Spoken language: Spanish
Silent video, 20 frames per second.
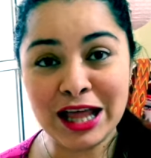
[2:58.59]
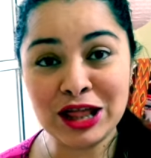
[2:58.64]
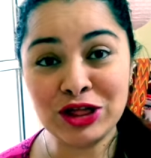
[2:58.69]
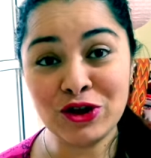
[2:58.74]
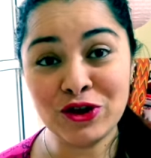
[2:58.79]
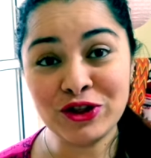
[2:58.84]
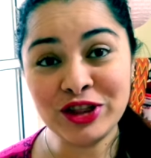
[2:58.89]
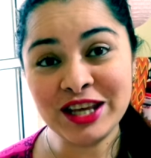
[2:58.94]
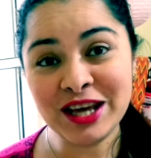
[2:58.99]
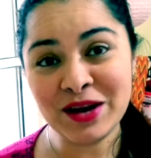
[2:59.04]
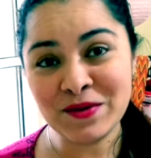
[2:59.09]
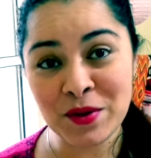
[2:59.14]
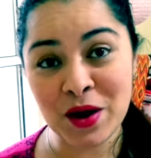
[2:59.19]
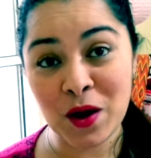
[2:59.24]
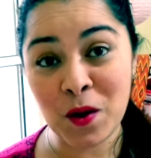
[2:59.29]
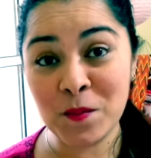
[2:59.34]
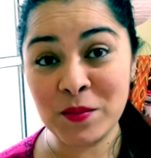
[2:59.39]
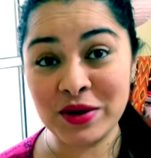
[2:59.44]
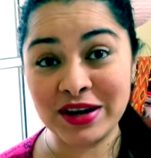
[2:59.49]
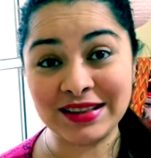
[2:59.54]
En dos días voy
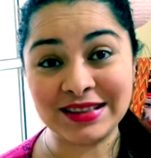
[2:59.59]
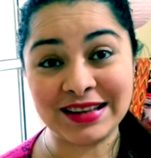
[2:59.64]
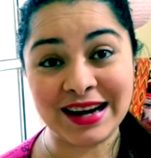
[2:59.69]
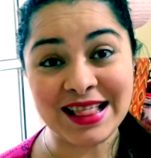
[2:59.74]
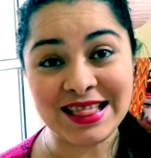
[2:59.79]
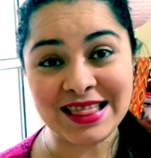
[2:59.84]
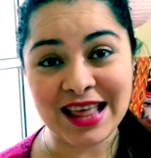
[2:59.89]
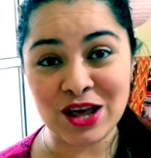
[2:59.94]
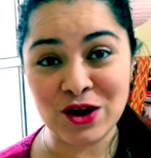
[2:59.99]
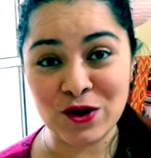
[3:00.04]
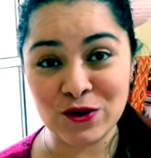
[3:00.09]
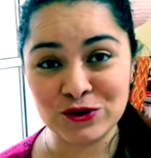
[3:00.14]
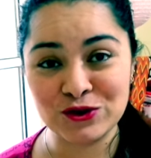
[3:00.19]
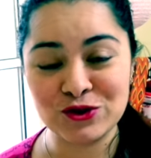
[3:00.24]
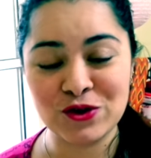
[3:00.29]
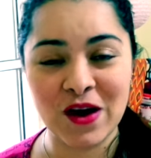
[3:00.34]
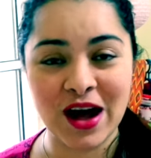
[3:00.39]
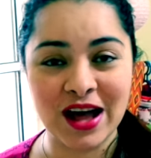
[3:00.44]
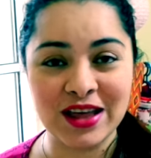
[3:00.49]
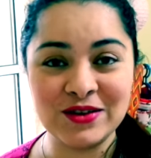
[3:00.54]
a cumplir
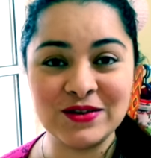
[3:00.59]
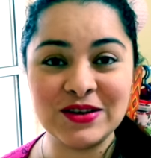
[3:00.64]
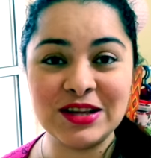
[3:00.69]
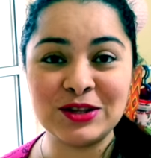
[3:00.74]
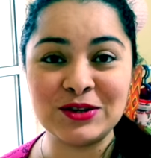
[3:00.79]
38 años.